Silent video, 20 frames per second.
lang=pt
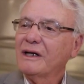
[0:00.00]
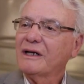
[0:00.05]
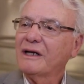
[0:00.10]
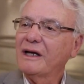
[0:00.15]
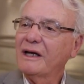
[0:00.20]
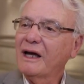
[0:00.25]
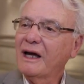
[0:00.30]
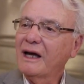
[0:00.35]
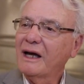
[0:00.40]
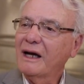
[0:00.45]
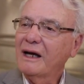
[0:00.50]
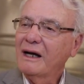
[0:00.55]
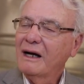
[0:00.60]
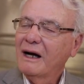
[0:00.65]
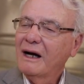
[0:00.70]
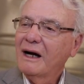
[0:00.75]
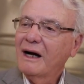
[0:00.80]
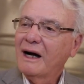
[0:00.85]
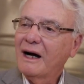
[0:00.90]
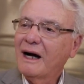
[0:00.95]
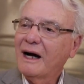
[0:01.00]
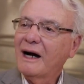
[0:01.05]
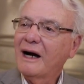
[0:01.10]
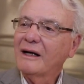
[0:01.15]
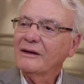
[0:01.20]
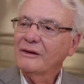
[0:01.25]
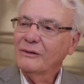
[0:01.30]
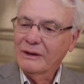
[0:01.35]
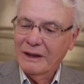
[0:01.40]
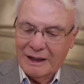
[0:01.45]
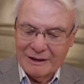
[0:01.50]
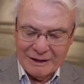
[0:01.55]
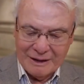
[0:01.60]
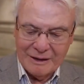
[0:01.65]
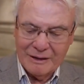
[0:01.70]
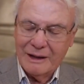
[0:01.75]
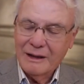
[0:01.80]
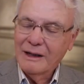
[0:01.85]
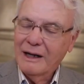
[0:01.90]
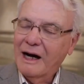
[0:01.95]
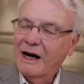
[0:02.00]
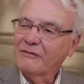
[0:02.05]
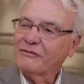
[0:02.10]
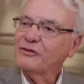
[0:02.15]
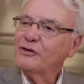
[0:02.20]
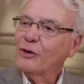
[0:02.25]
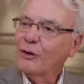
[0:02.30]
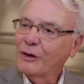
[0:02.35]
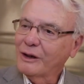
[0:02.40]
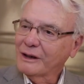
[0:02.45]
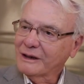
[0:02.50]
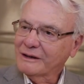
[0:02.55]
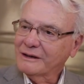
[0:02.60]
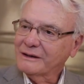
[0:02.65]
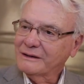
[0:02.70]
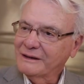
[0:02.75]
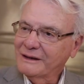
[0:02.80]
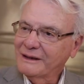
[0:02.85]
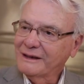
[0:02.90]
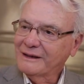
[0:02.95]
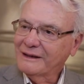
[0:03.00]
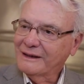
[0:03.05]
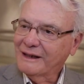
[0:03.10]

que é a, a, a viola. Né?